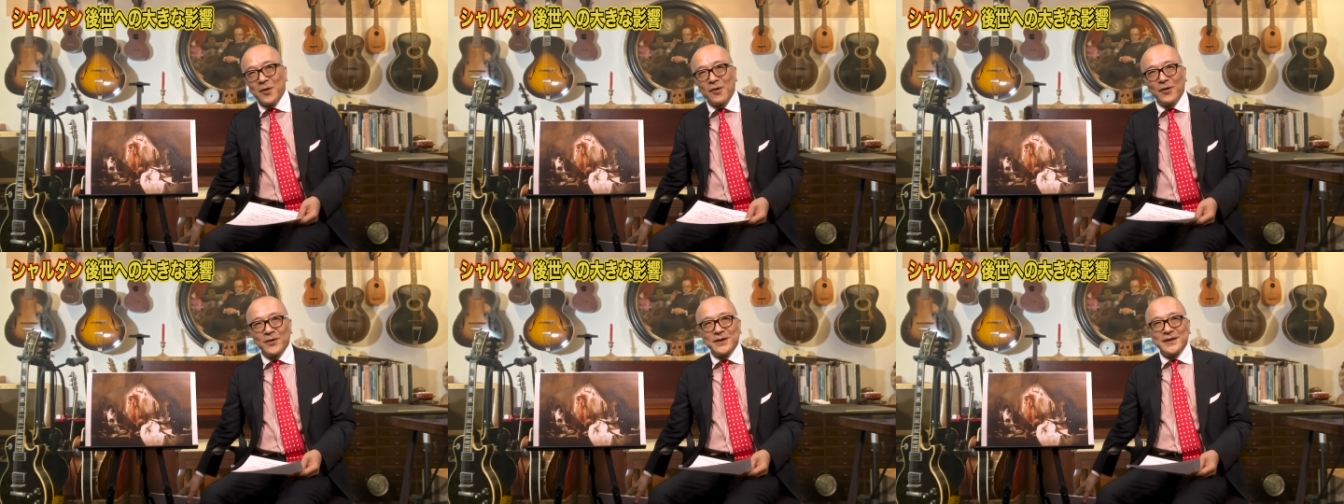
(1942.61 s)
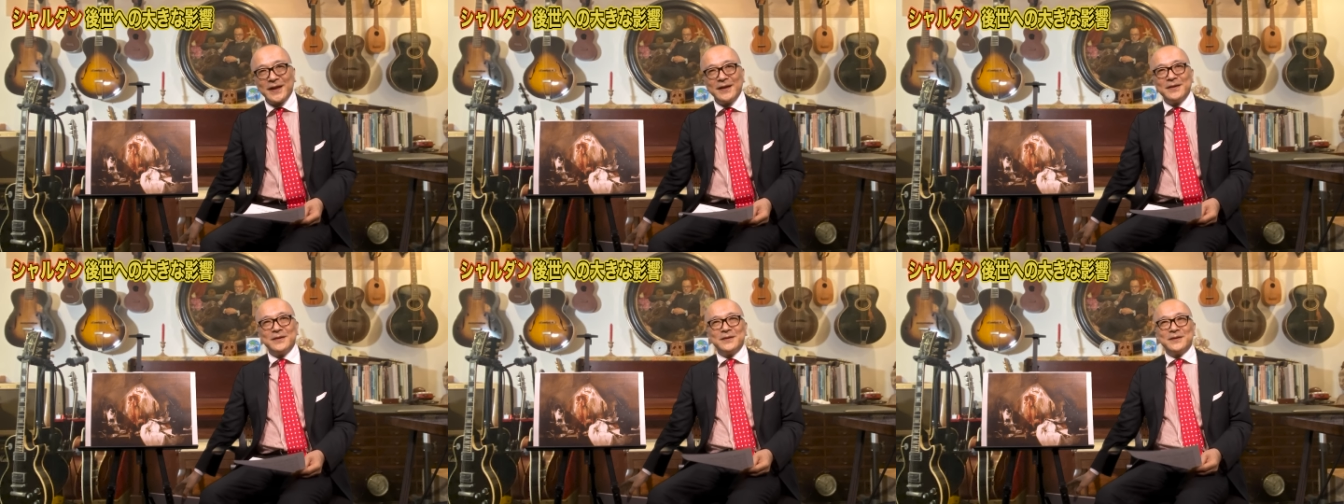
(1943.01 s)
ココっ
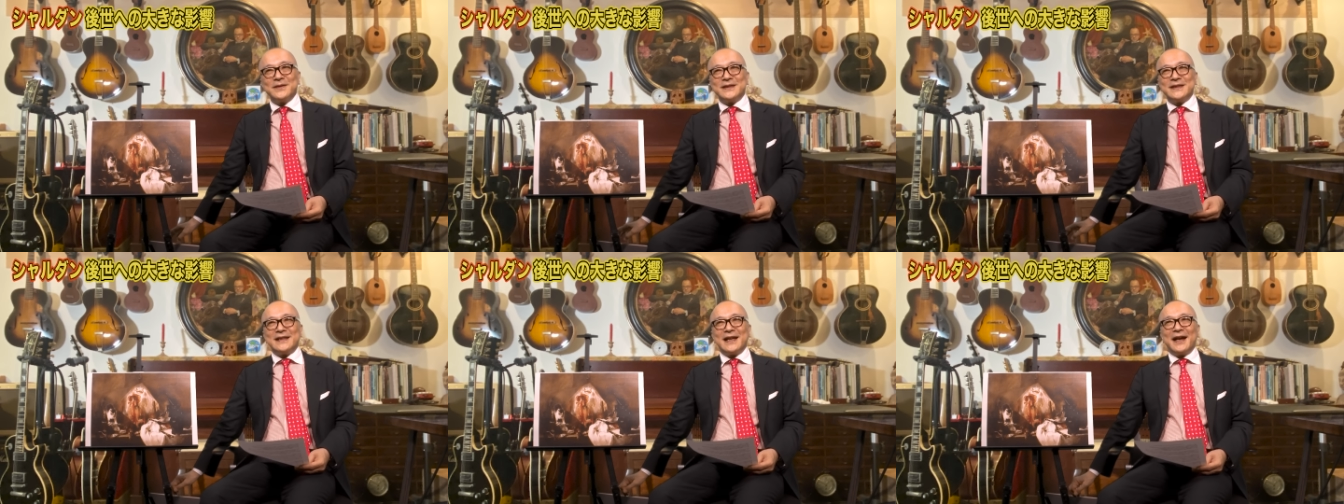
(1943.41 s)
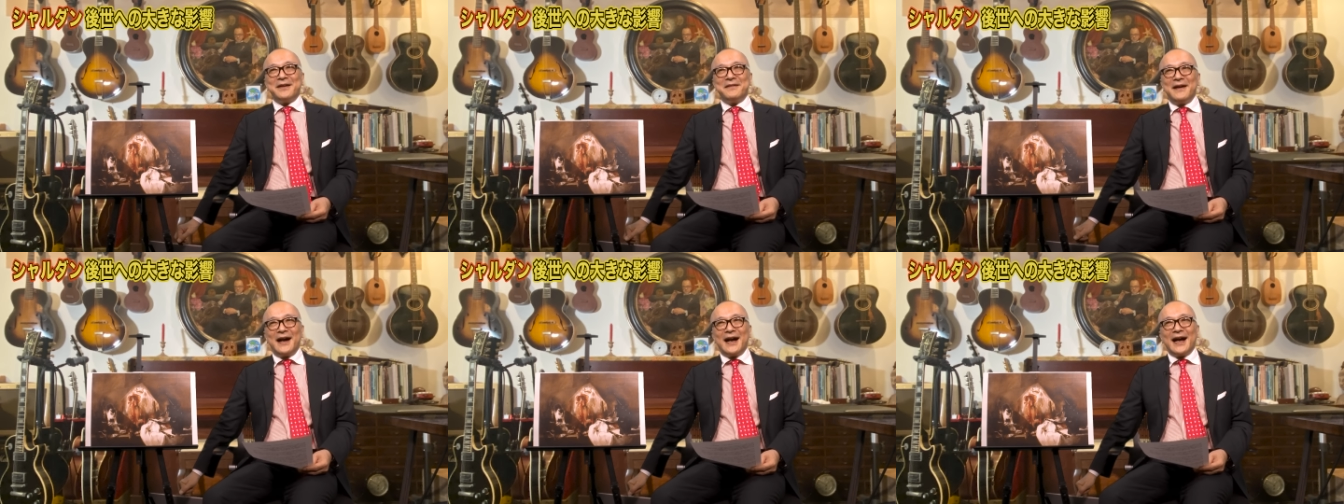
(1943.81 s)
ていう時代
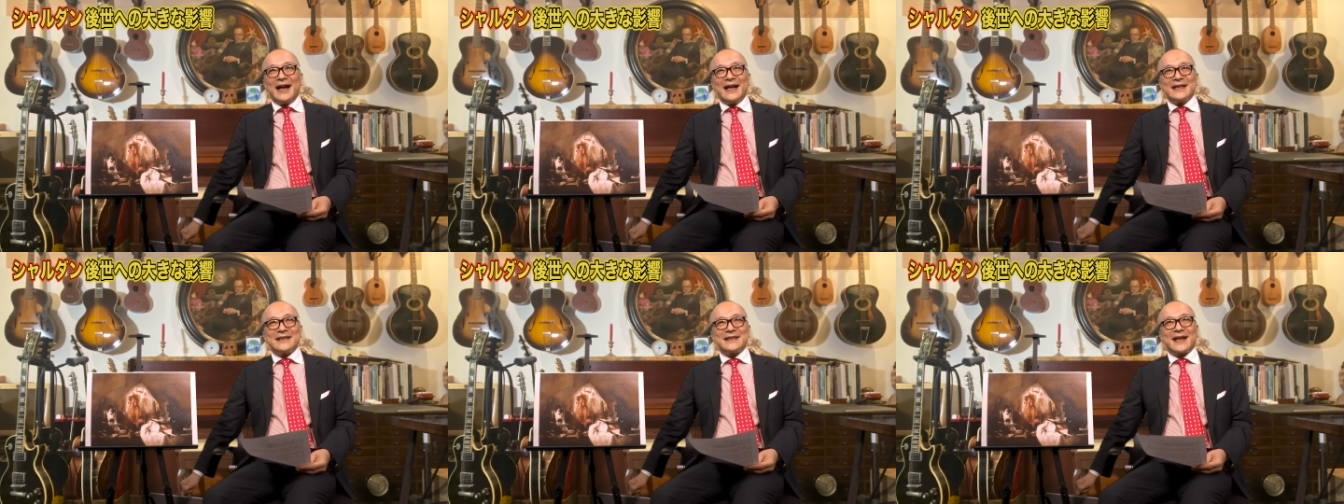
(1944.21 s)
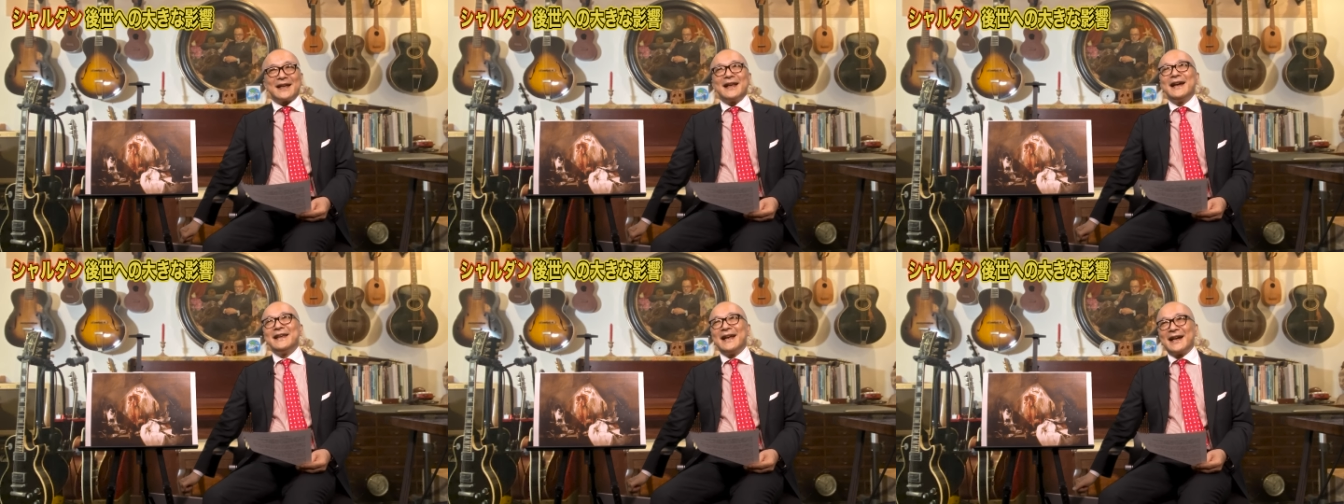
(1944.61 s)
は
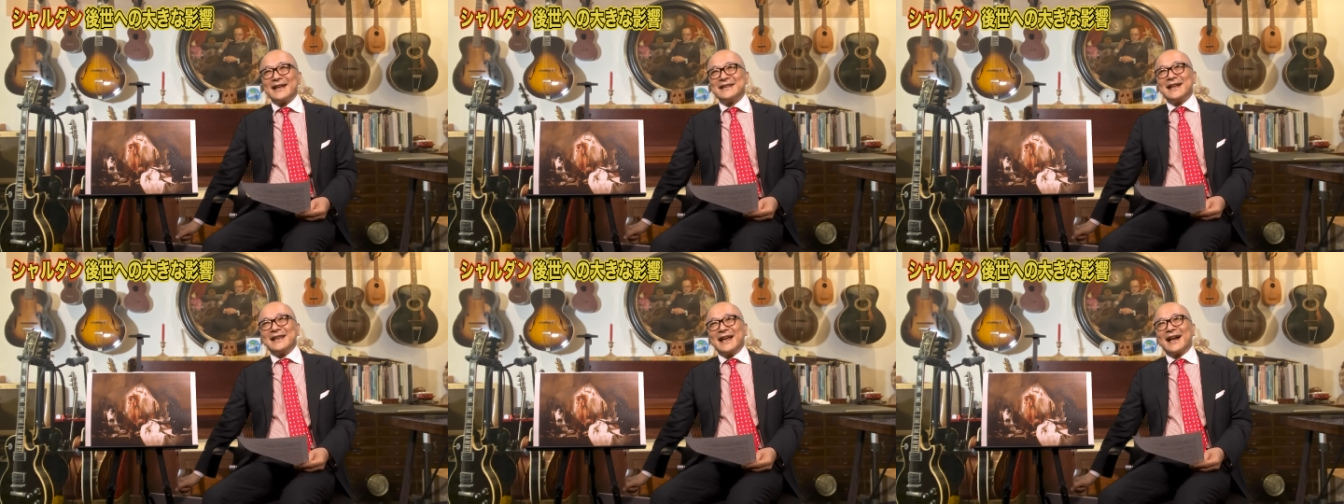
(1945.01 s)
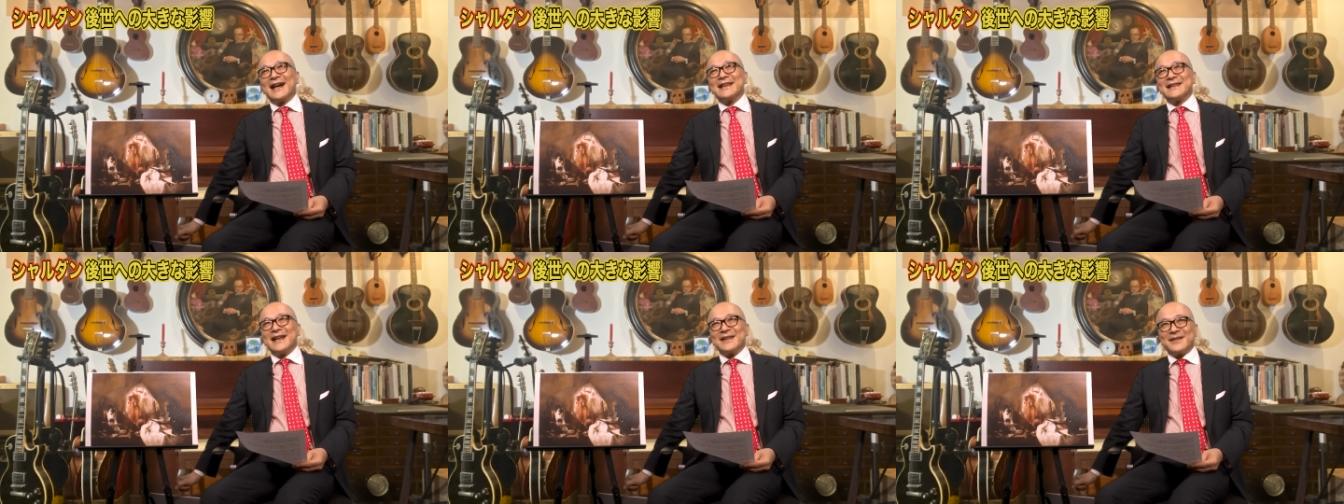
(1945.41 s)
チャラいだけじゃな
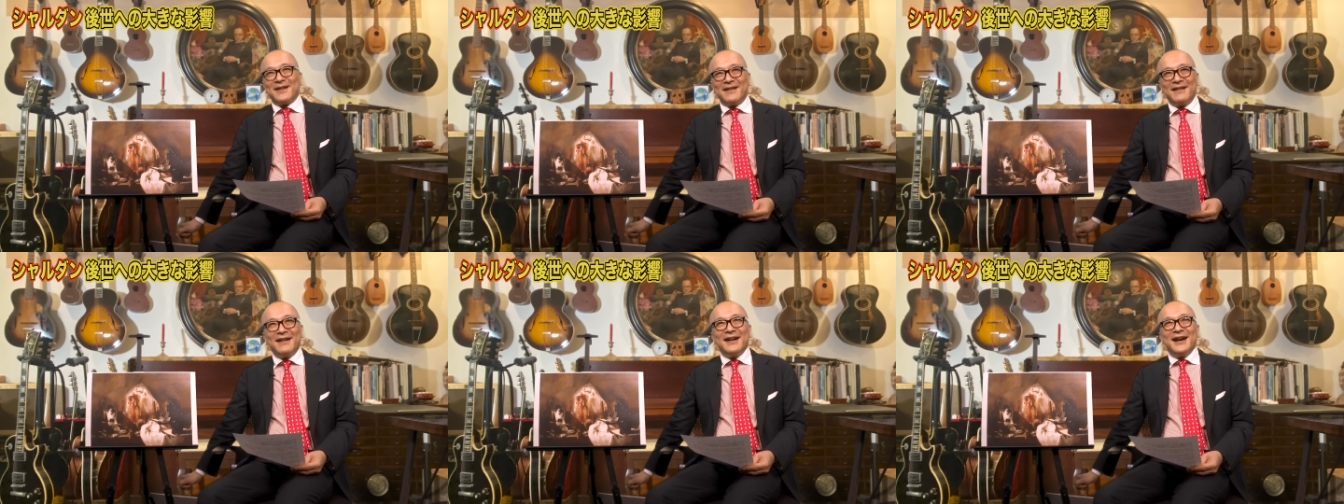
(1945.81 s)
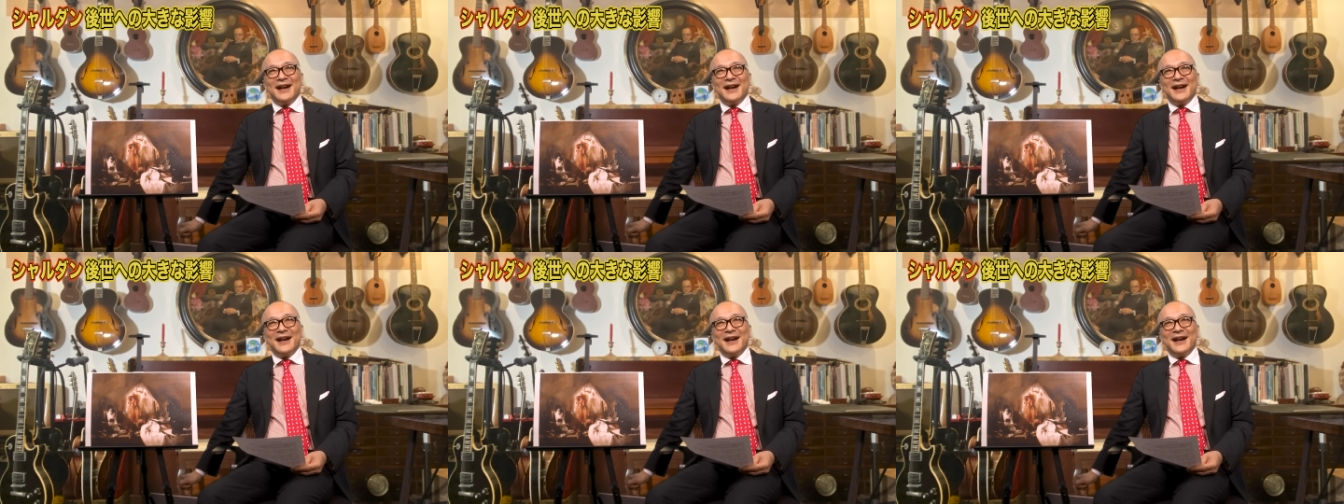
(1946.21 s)
かったと。